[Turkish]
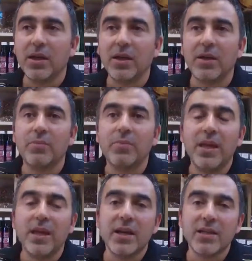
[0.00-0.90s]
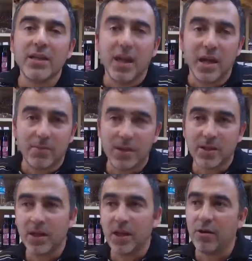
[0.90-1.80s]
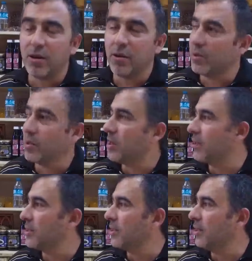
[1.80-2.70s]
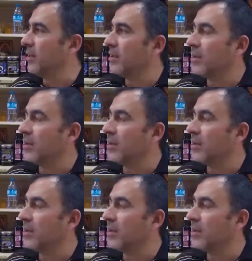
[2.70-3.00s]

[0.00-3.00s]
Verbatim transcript: e, bir de yaza gelmesi en önemli şeysi.